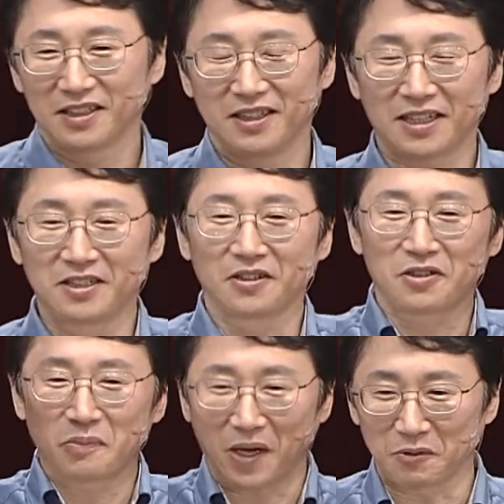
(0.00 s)
내
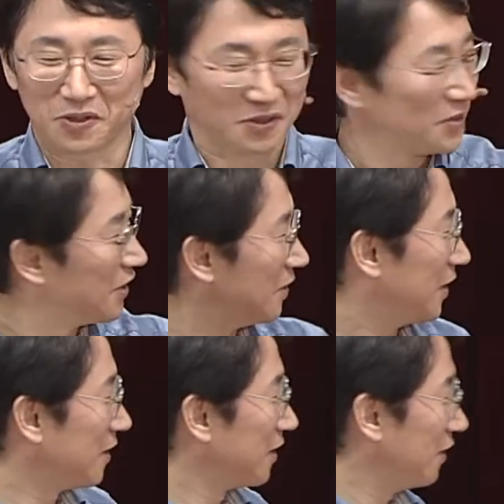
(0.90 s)
기억을 좀 바꿔줘.
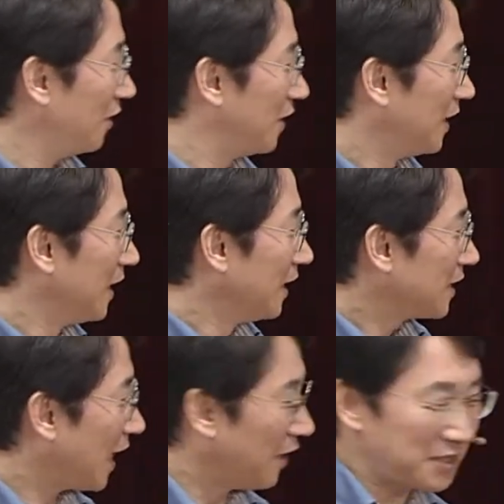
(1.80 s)
어, 이런 거.
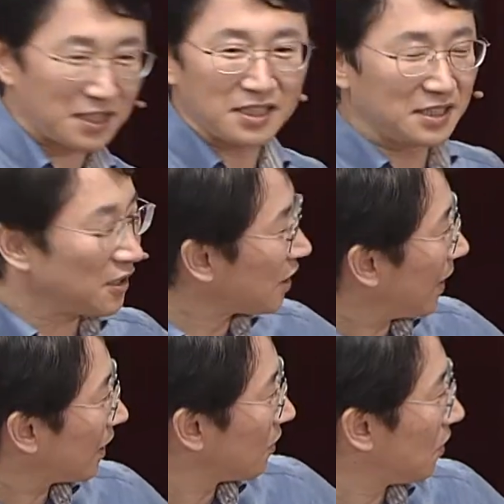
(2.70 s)
자, 어쨌든 이런 게
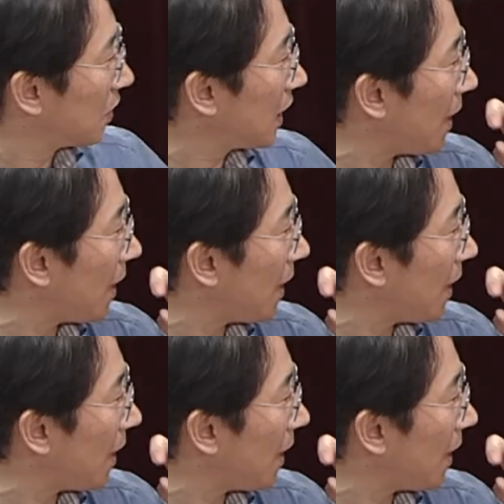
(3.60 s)
바뀌고, 그